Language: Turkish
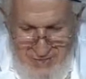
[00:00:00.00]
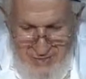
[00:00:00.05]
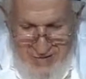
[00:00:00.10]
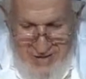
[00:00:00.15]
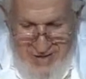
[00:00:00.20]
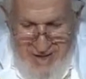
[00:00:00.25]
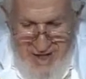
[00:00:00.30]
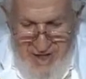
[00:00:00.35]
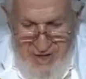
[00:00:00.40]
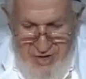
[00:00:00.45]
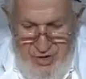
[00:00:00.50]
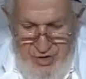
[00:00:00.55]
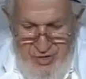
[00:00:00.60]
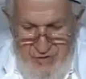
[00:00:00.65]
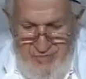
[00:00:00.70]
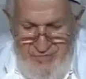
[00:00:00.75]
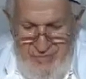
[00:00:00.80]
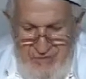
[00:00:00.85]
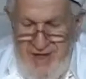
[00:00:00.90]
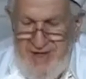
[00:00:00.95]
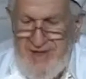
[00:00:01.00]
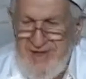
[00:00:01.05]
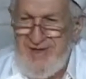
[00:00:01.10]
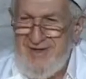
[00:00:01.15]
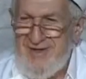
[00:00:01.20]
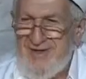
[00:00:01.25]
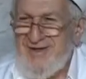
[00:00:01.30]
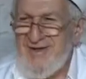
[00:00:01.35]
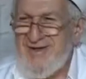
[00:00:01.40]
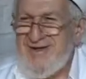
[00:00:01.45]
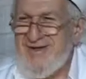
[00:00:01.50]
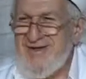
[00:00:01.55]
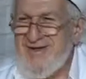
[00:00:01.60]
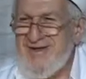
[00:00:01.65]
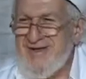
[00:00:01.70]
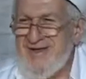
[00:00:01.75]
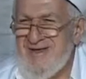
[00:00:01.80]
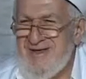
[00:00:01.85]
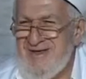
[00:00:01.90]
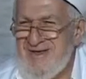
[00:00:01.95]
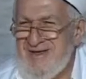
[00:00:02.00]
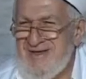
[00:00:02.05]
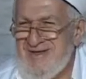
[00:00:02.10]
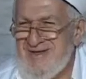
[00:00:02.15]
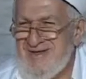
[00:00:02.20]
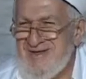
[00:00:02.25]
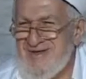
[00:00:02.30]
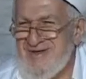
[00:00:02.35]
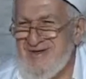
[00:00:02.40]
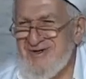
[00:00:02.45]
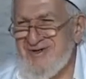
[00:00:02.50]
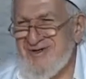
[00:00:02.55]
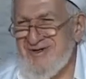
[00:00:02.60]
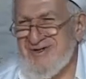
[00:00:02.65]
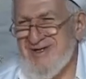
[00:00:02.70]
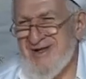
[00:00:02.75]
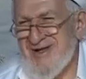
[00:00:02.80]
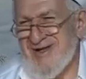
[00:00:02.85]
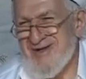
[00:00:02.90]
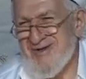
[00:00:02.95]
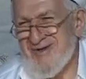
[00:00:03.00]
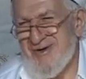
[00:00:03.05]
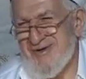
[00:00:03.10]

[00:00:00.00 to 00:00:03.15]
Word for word: Vela tuflan Çocuklara